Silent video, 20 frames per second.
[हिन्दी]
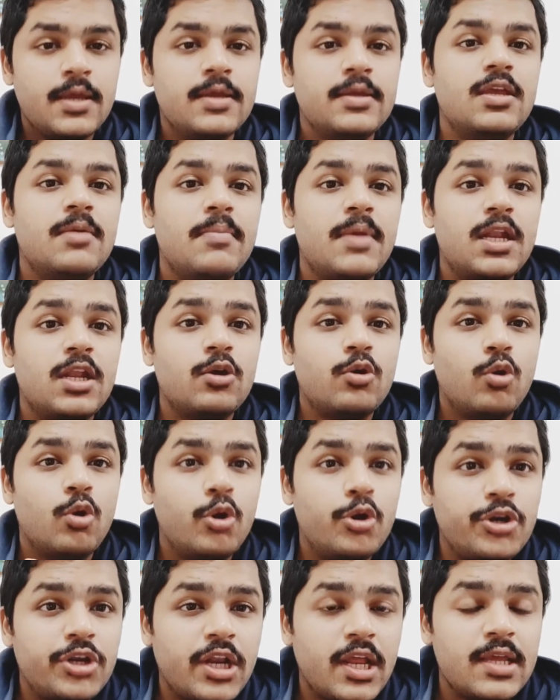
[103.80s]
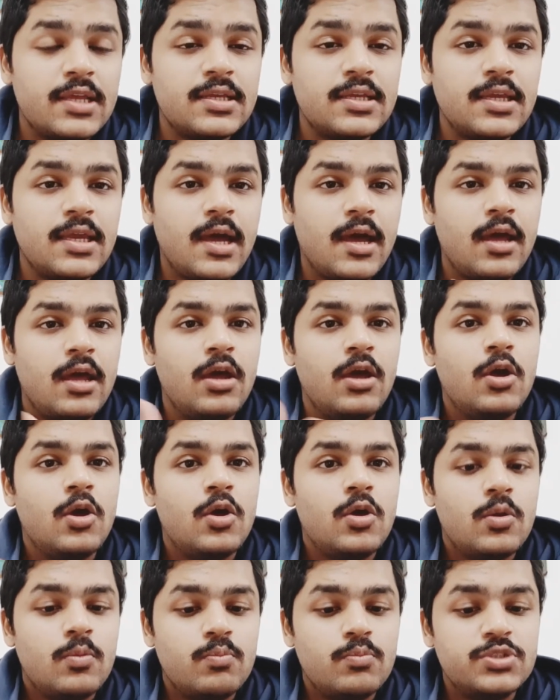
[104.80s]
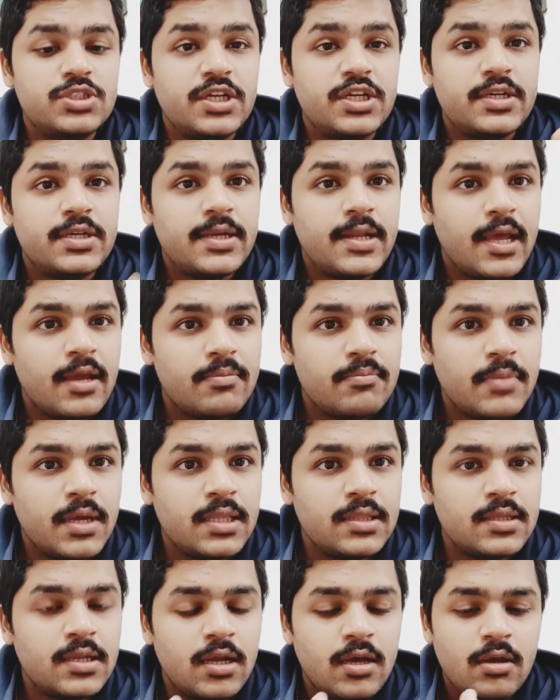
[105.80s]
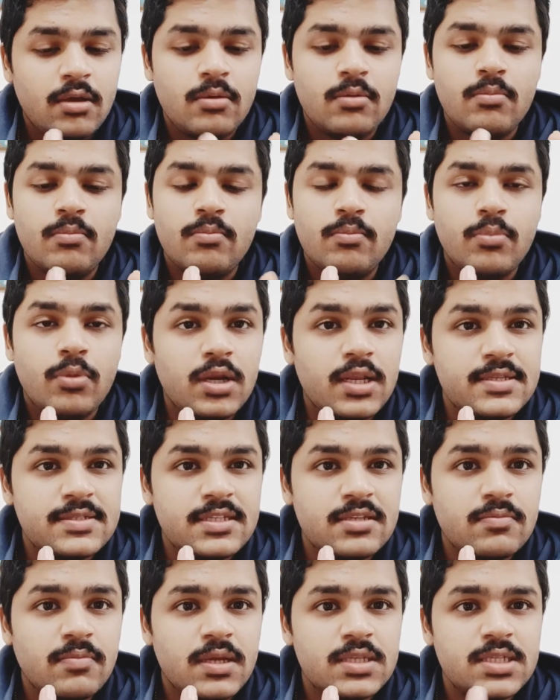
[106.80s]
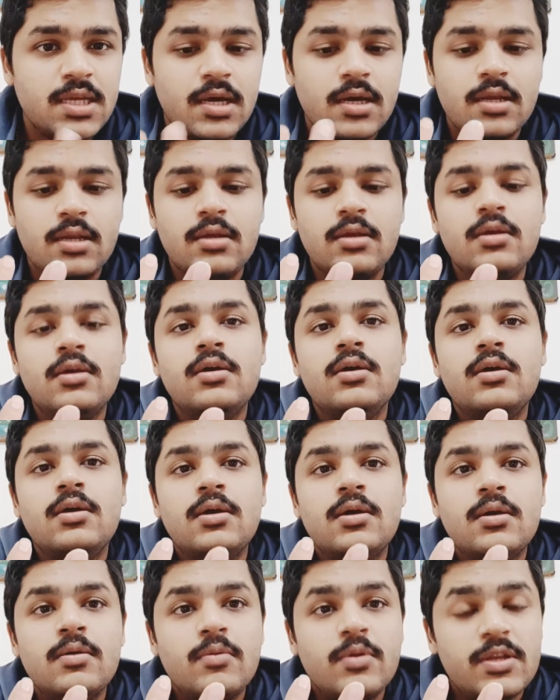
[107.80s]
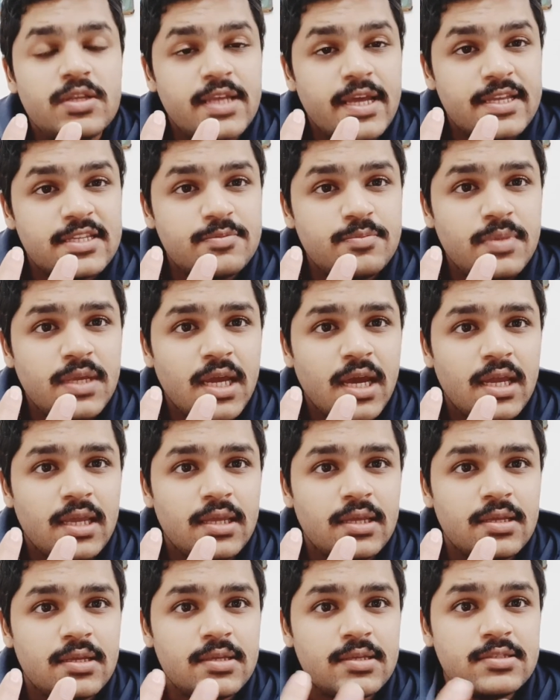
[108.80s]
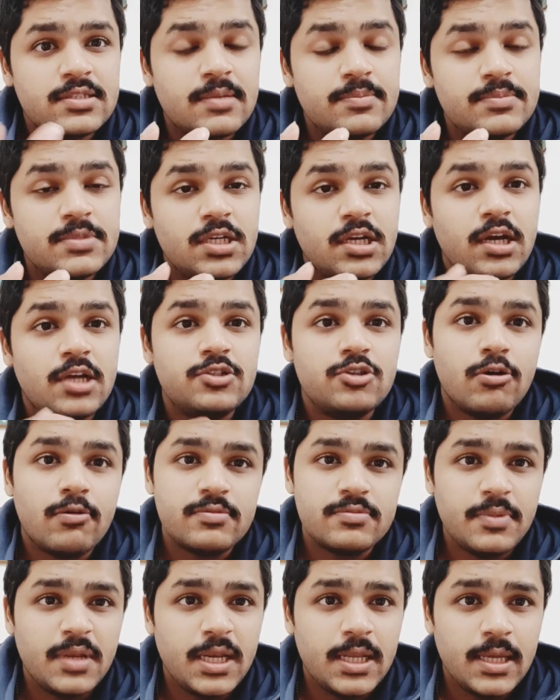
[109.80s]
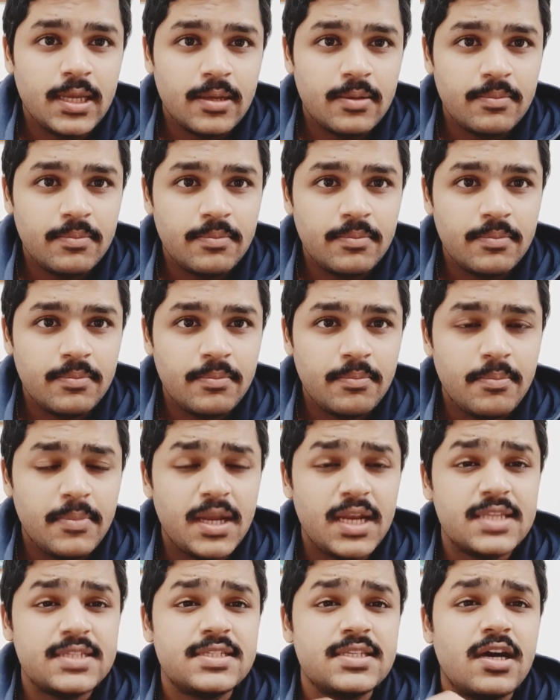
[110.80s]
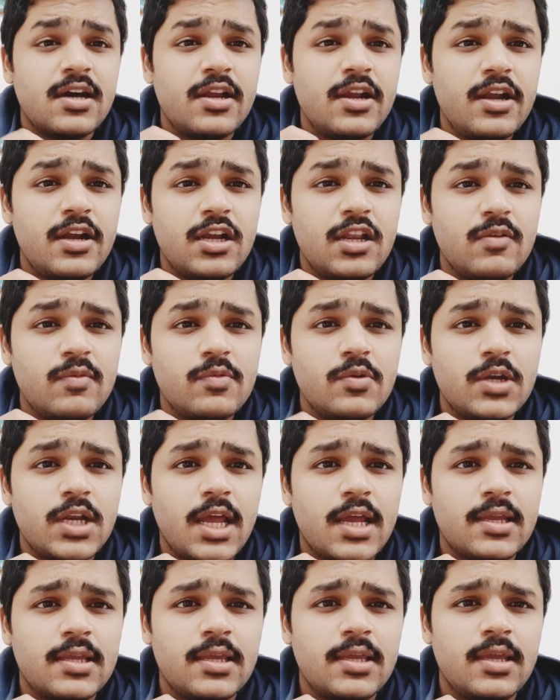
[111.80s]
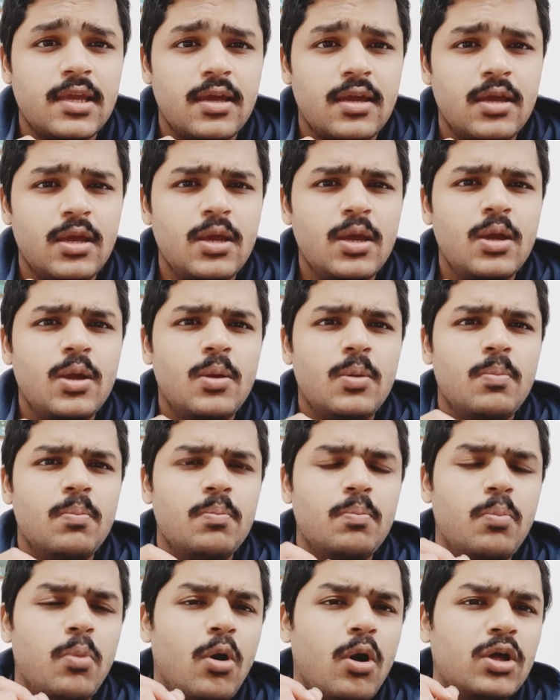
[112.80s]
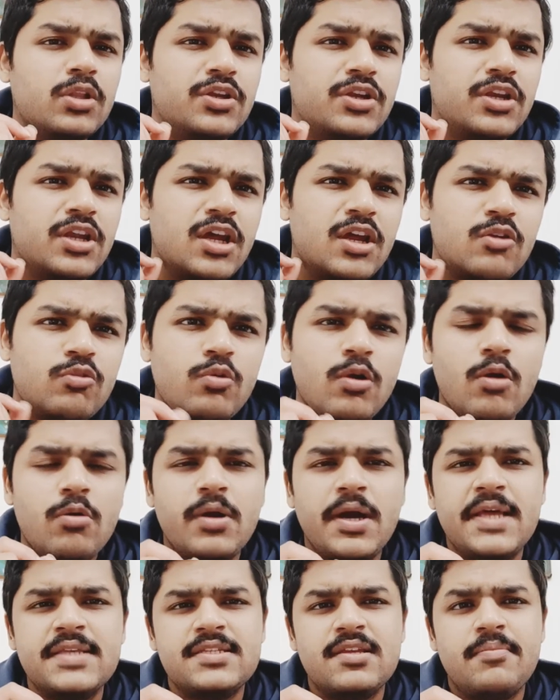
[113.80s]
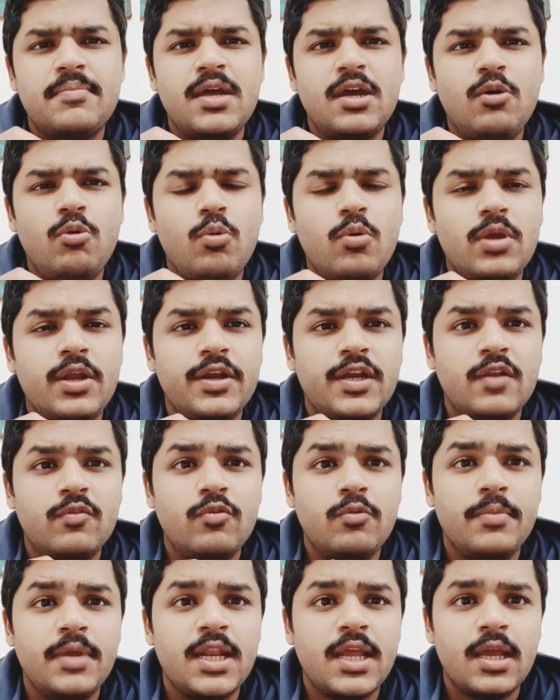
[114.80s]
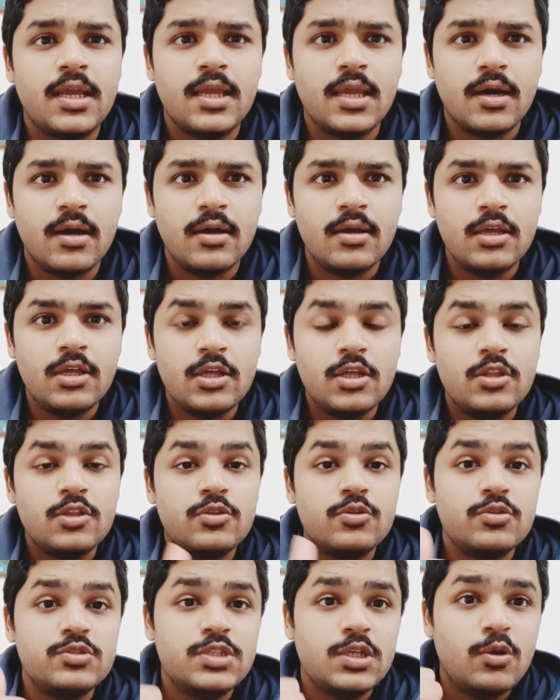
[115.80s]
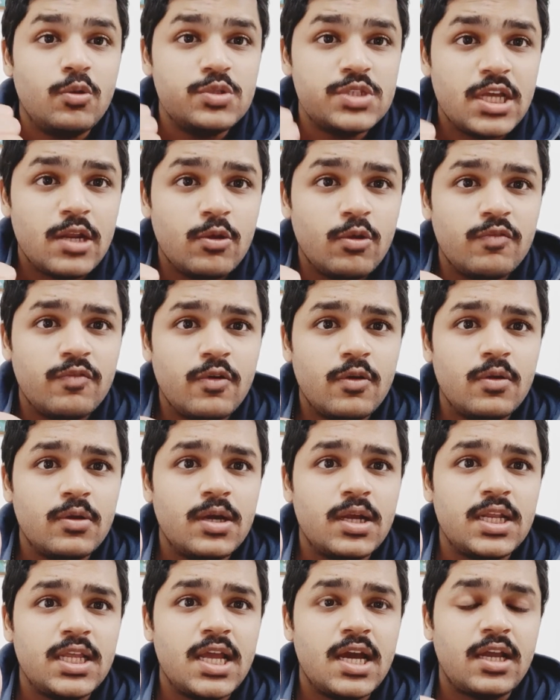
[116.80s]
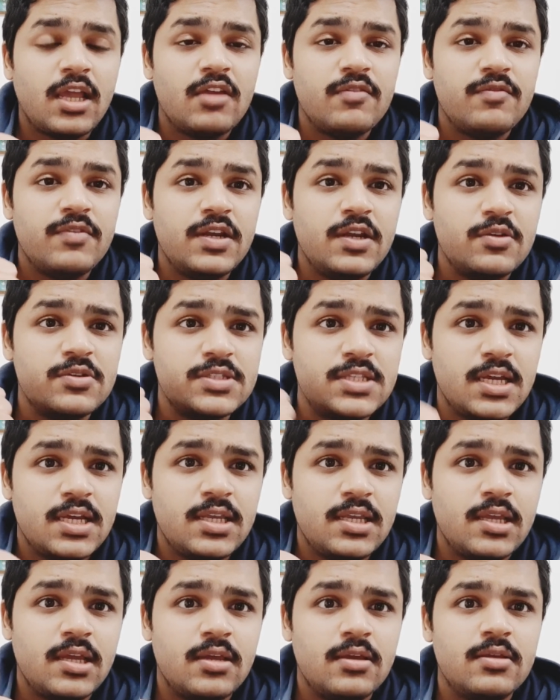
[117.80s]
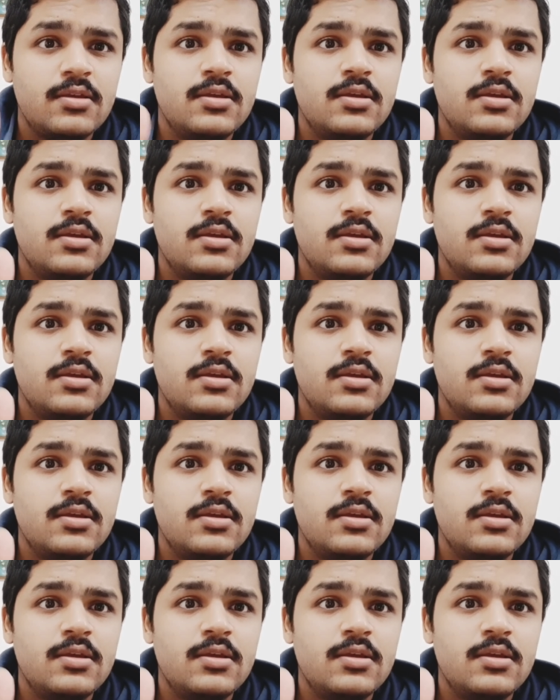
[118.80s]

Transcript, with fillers: ये मैंने खुद ट्राई किया है मुझे टेक महिंद्रा पॉलिसी बाज़ार एस सब जगह जॉब्स मिली हैं मैंने सारे इंटरव्यू क्रैक किए हैं बहुत रेयर हुआ होगा ऐसा मैं कोई इंटरव्यू में रह गया तो ज़रूर चैनल को फॉलो करिए आगे वीडियोस देखिए